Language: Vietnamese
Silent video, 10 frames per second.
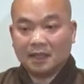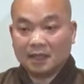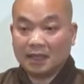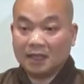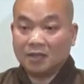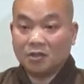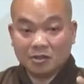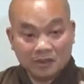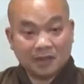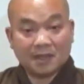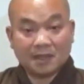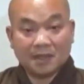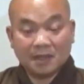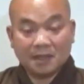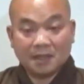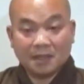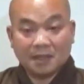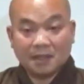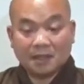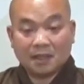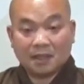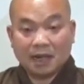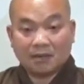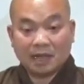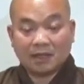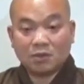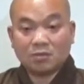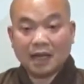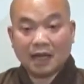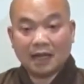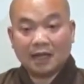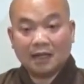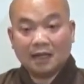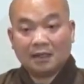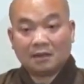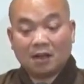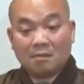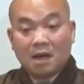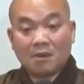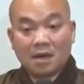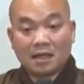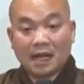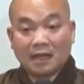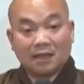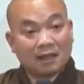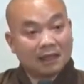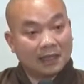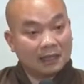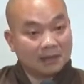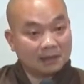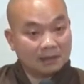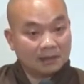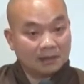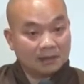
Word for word: chẳng hạn như hồi trưa ờ, đạo tràng chúng ta thọ bác quan trai thật là thanh tịnh